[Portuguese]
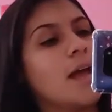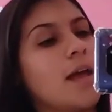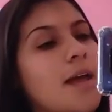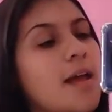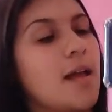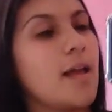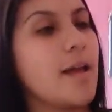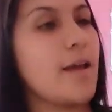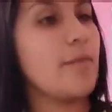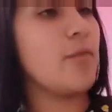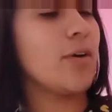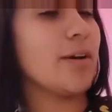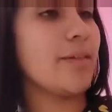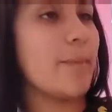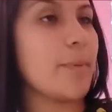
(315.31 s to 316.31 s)
É,
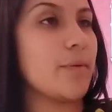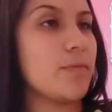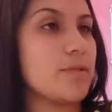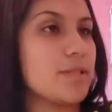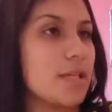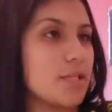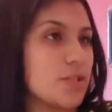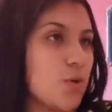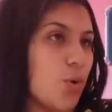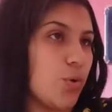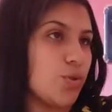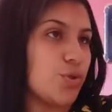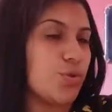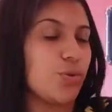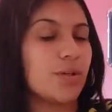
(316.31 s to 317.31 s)
vou gravar para vocês
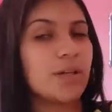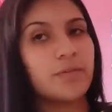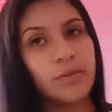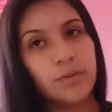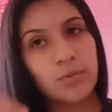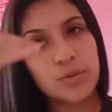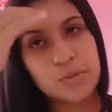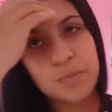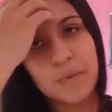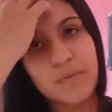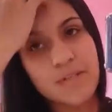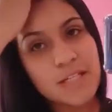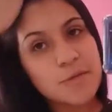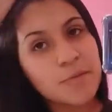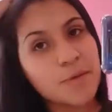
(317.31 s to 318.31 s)
hoje, tô gravando hoje para vocês,